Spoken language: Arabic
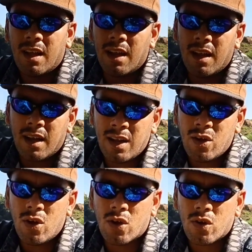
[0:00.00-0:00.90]
لي
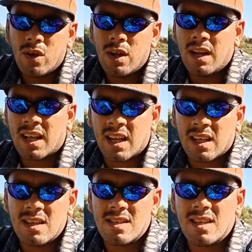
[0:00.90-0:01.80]
لور لي
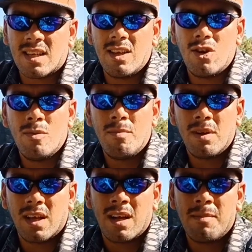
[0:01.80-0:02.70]
كاركتيرستيك ديالهم
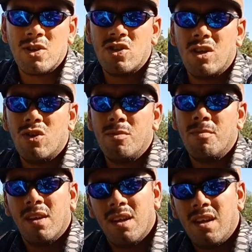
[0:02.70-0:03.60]
الجراماج
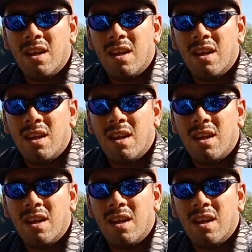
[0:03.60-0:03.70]
ديالهم